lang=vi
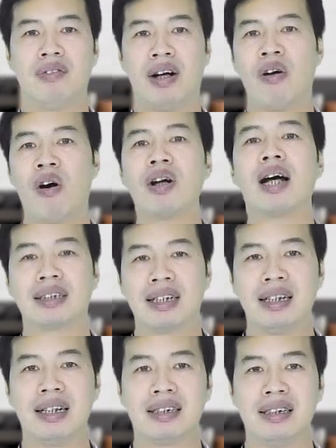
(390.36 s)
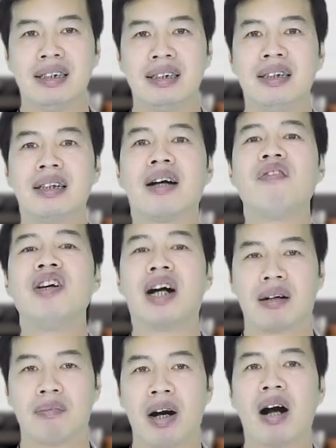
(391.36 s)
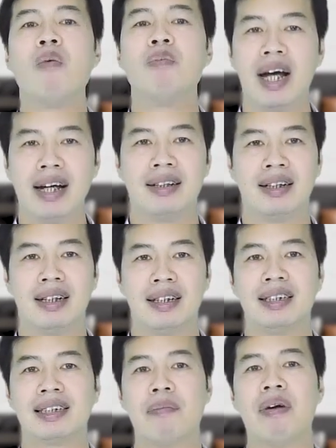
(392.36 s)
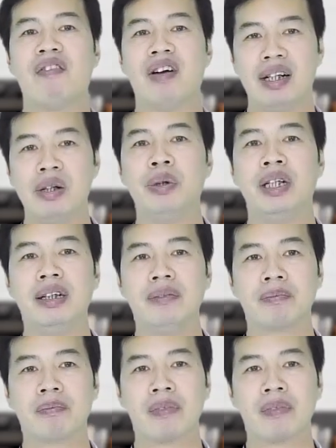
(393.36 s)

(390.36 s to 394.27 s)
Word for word: và đó là chính là gì những cái việc không nên nên cha mẹ lưu ý